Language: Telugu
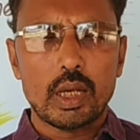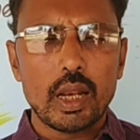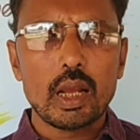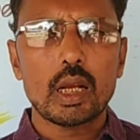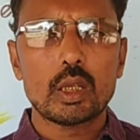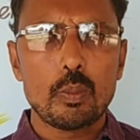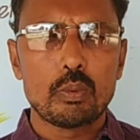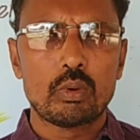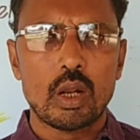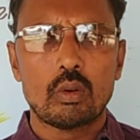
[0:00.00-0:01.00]
ఘనంగా
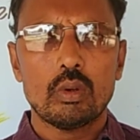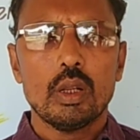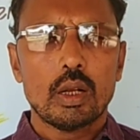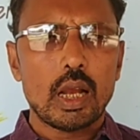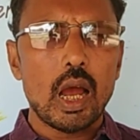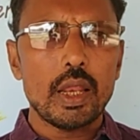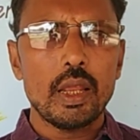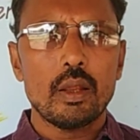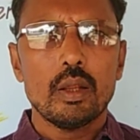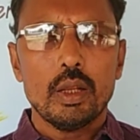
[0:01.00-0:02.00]
జరుపుకుంటున్నారు కానీ
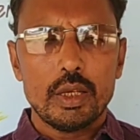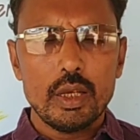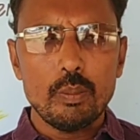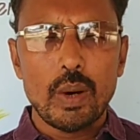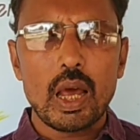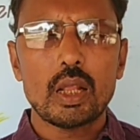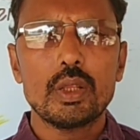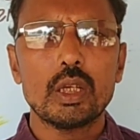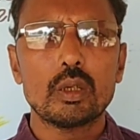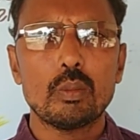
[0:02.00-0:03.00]
ఈ
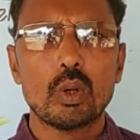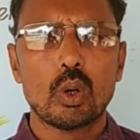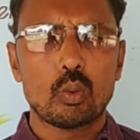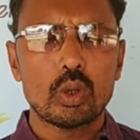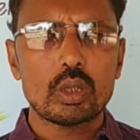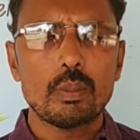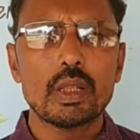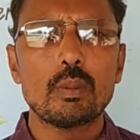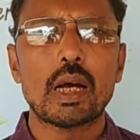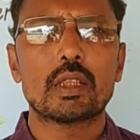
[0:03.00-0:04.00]
భారతదేశంలో
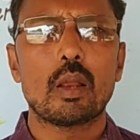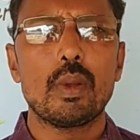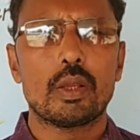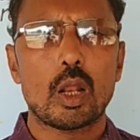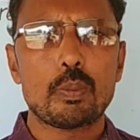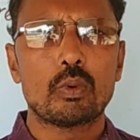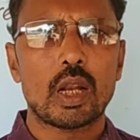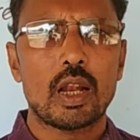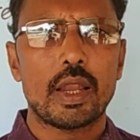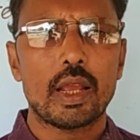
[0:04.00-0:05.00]
కొంతమంది మాత్రమే
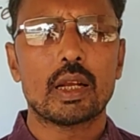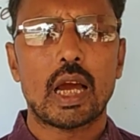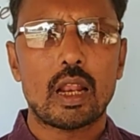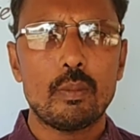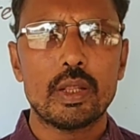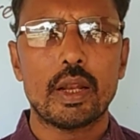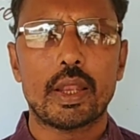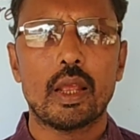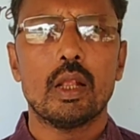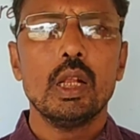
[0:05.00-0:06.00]
జరుపుకుంటారంటే కారణం
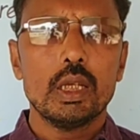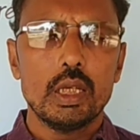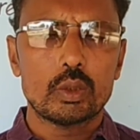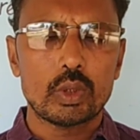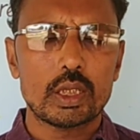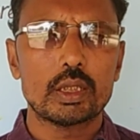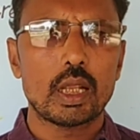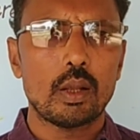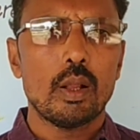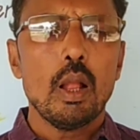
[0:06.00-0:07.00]
ఏంటంటే ఈ స్వతంత్ర
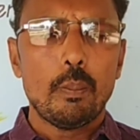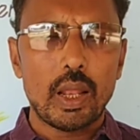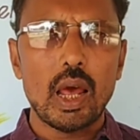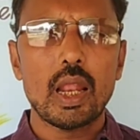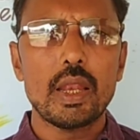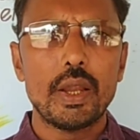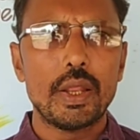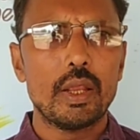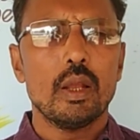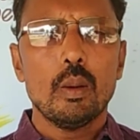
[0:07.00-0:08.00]
ఫలాలు
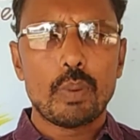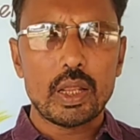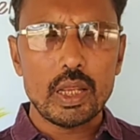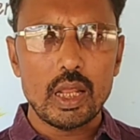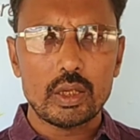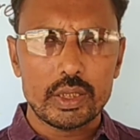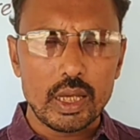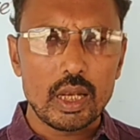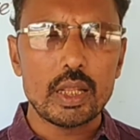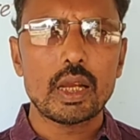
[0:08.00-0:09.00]
అనేటి ప్రజలకి
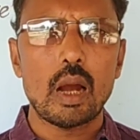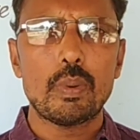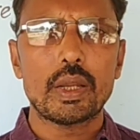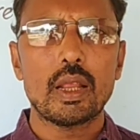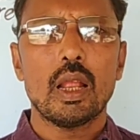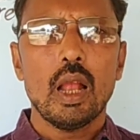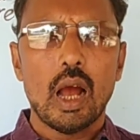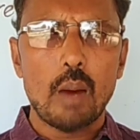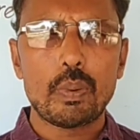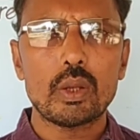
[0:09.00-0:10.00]
చేరలేదు కాబట్టి
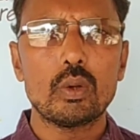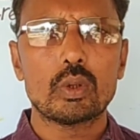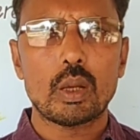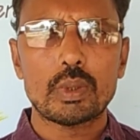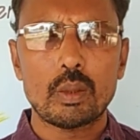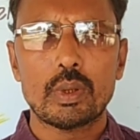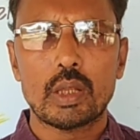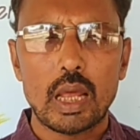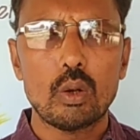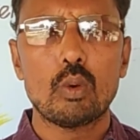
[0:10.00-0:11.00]
ఆ ప్రజలు తమ తమ
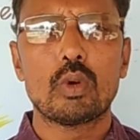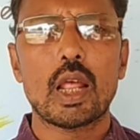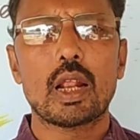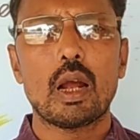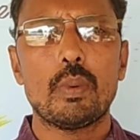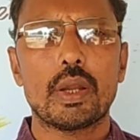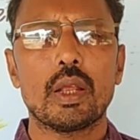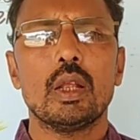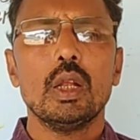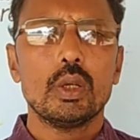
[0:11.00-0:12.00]
దారిలో ఉన్నారు కాబట్టి
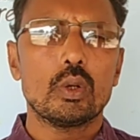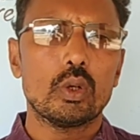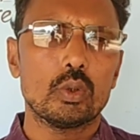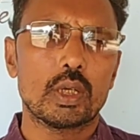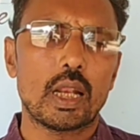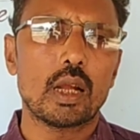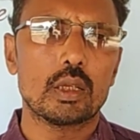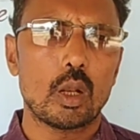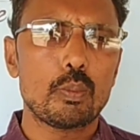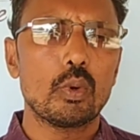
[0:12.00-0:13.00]
ఈరోజు ఘనంగా
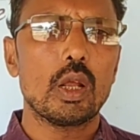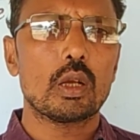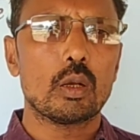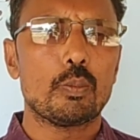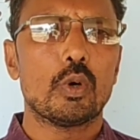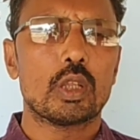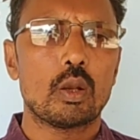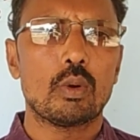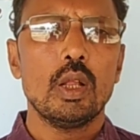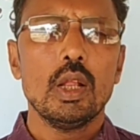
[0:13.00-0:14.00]
జరుపుకోలేకను
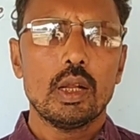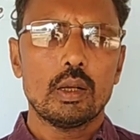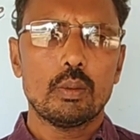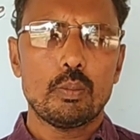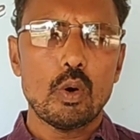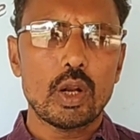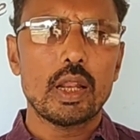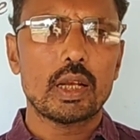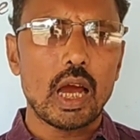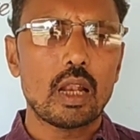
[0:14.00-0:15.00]
పోతను
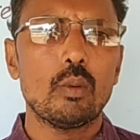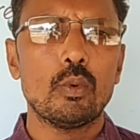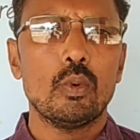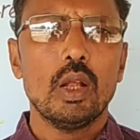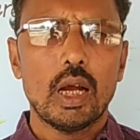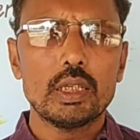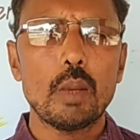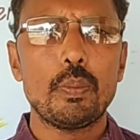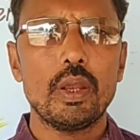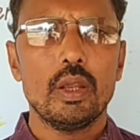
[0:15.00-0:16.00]
పోవడానికి కారణము అని
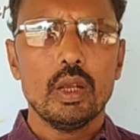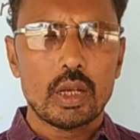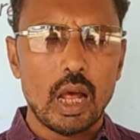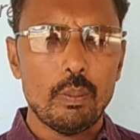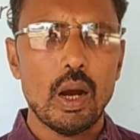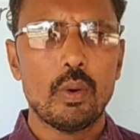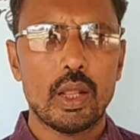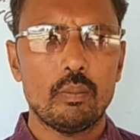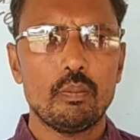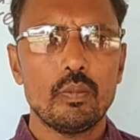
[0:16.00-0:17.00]
చెప్పి నా భావన
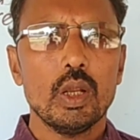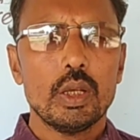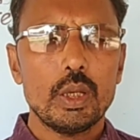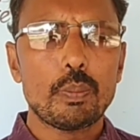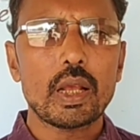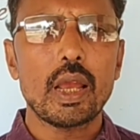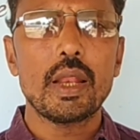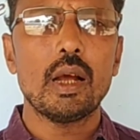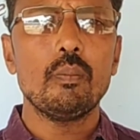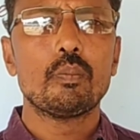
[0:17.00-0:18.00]

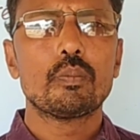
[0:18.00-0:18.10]
ఇప్పటికైనా